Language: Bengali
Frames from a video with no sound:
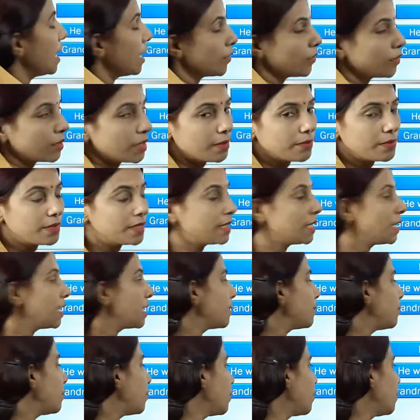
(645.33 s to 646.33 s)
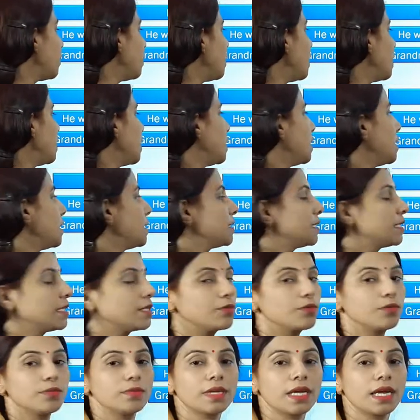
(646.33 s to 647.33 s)
এখন আমি দেখব যে
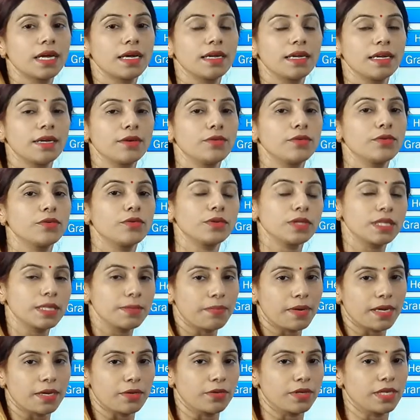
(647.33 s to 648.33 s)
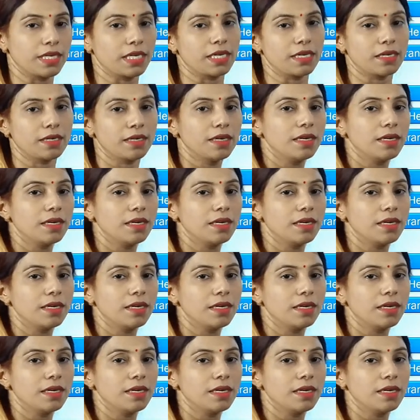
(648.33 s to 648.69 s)
তোমরা এগুলো করতে পারো কি না